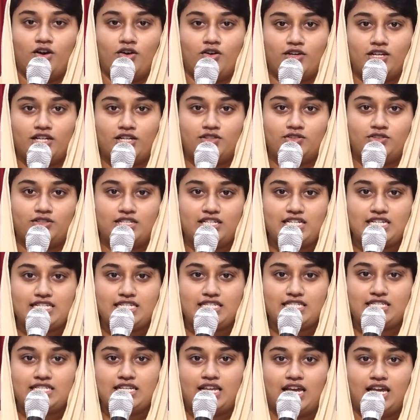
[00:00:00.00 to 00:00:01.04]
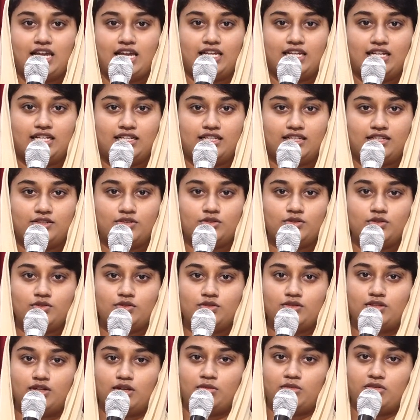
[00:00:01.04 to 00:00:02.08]
ஓகே குட்டீஸ் இன்றைக்கும்
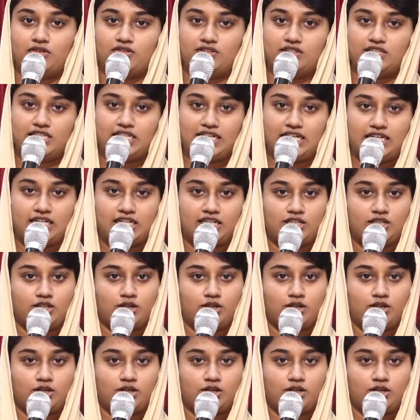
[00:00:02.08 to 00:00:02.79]
நம்ம வந்து என்ன